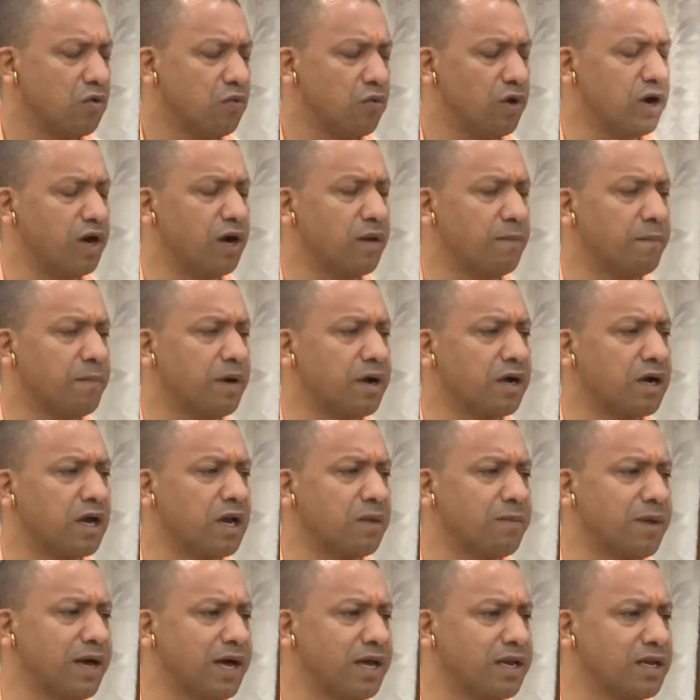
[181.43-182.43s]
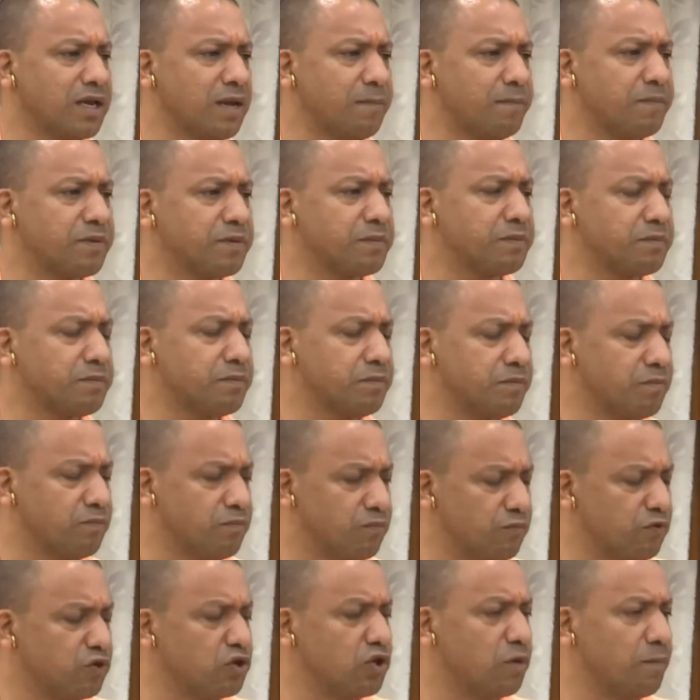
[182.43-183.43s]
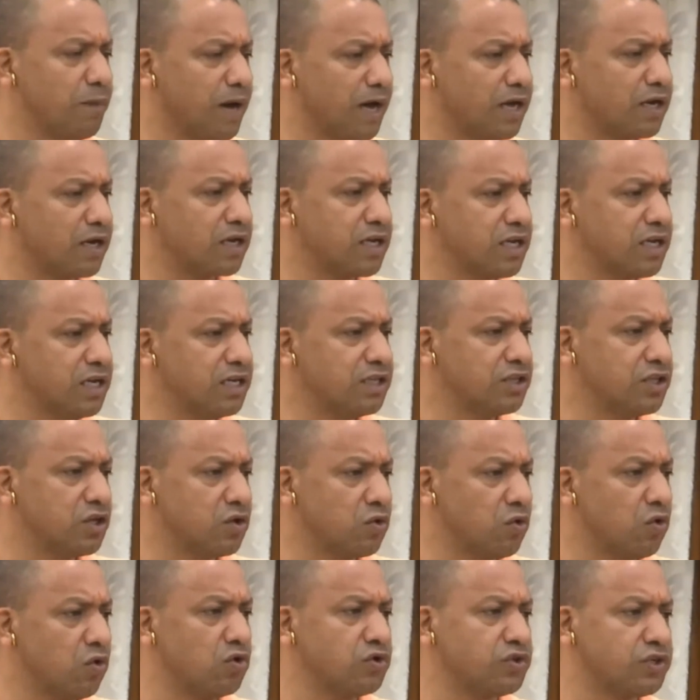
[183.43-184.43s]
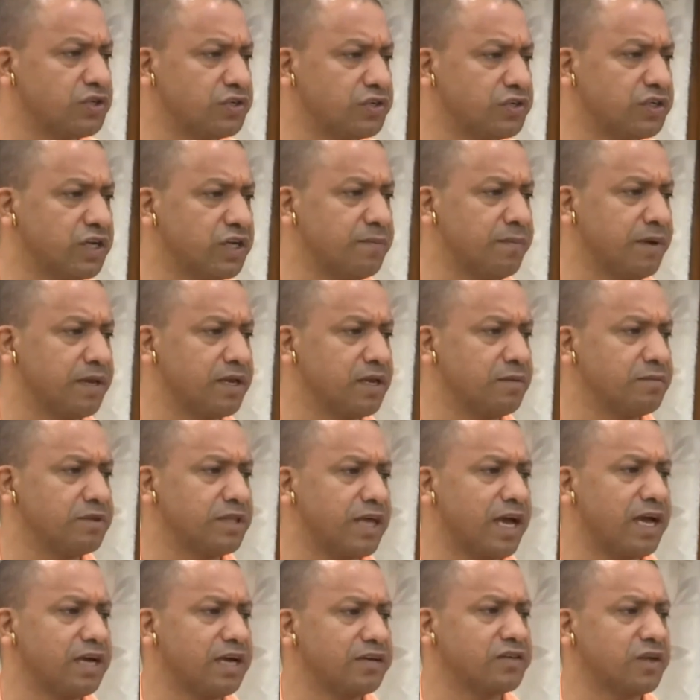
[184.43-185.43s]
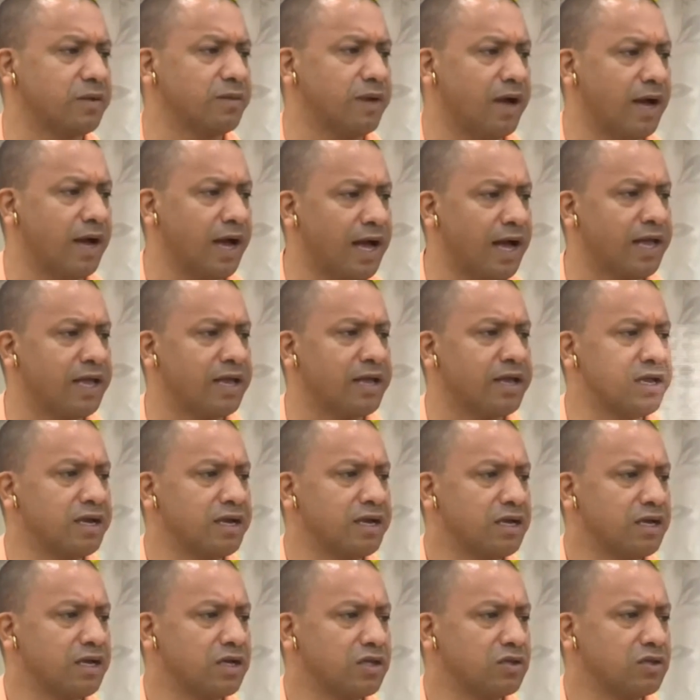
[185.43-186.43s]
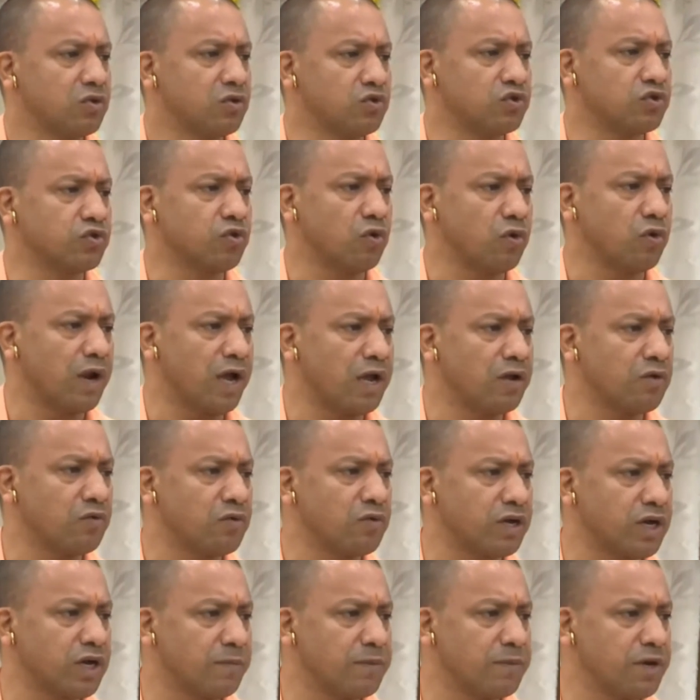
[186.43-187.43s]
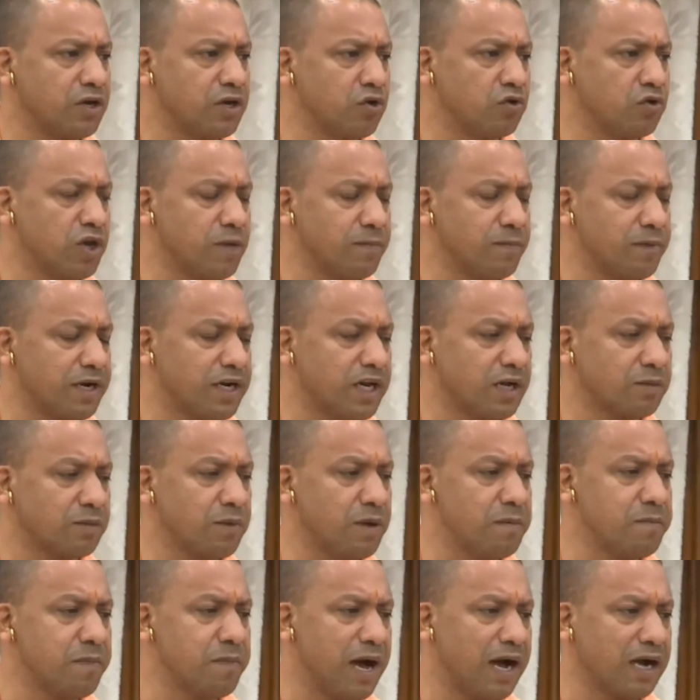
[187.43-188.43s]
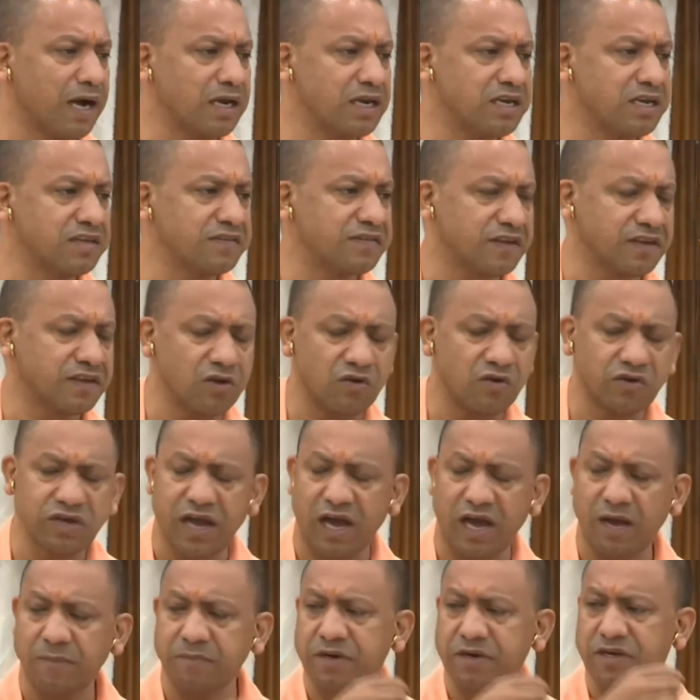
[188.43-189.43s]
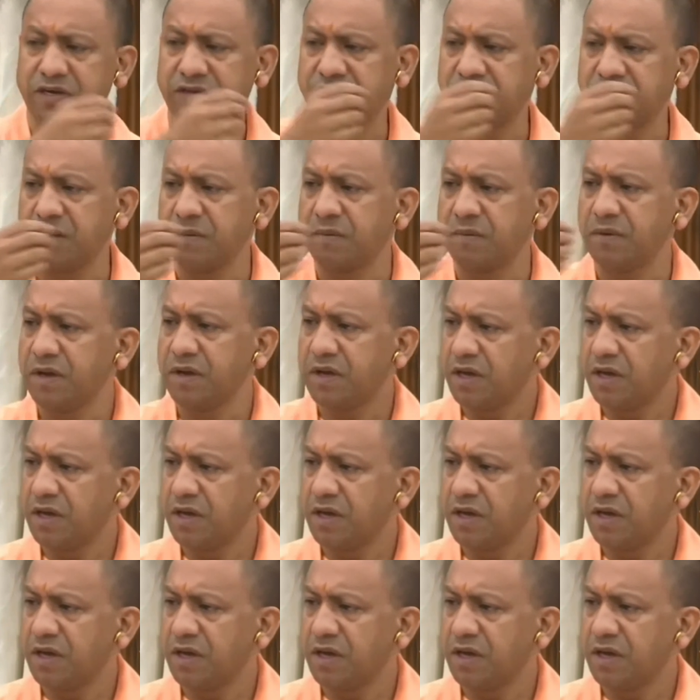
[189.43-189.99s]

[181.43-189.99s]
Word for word: वह मंगलवार या बुधवार के दिन हो जिससे मान्य विधायक जब आए तो उस दौरान वे कमेटियों की बैठक में भाग ले सकें और यहाँ पर किसी